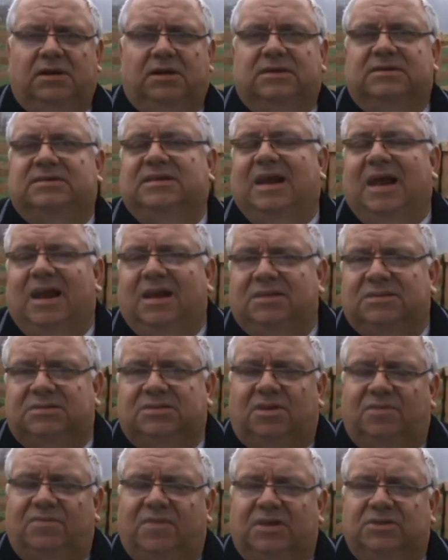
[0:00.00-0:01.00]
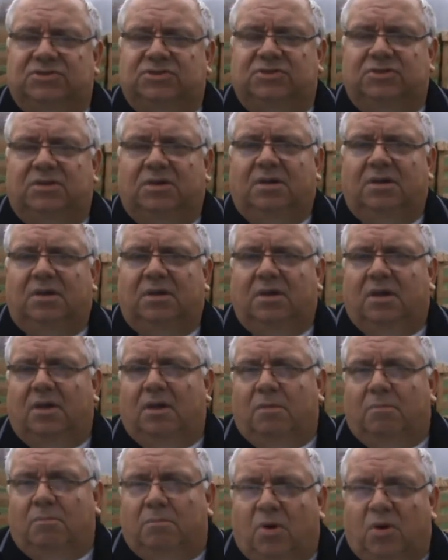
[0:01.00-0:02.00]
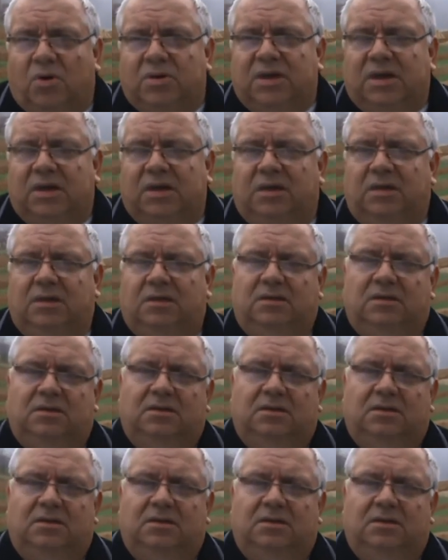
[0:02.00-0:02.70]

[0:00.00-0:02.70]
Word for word: zrealizować moje